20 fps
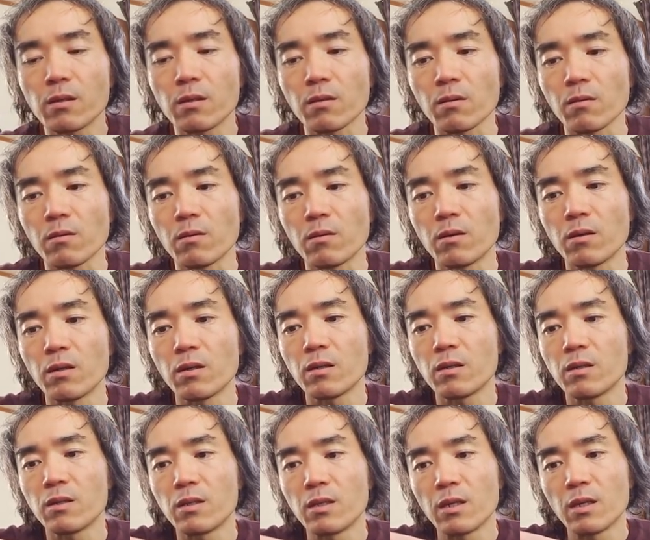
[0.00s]
うん、あの、
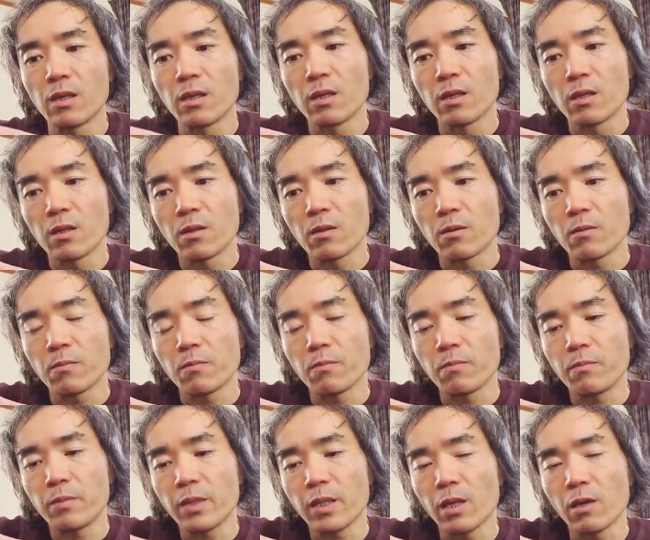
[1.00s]

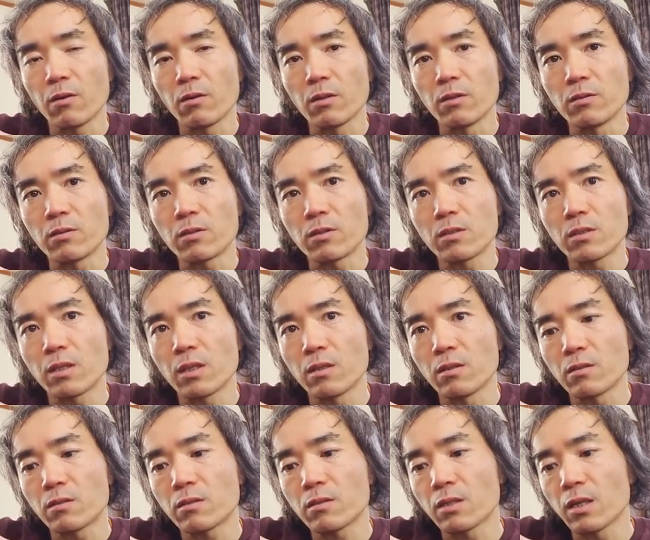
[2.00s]
ビデオに映って
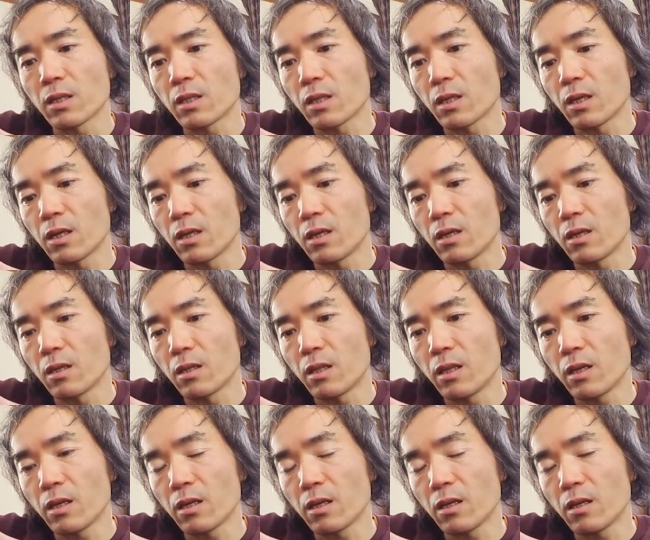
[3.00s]
る姿
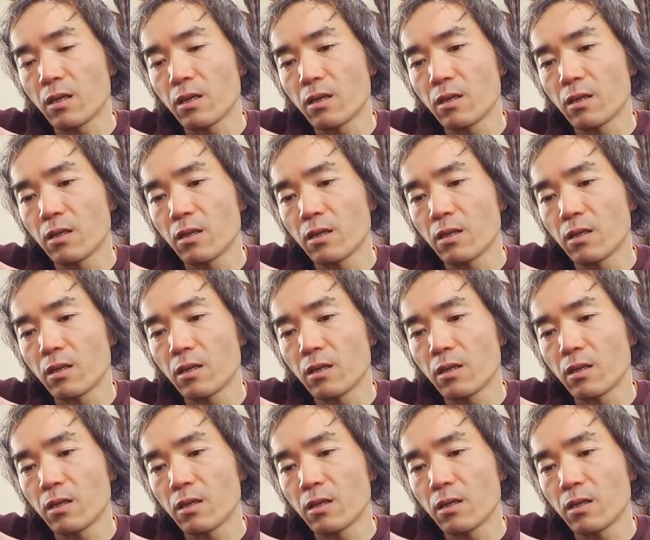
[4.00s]
で、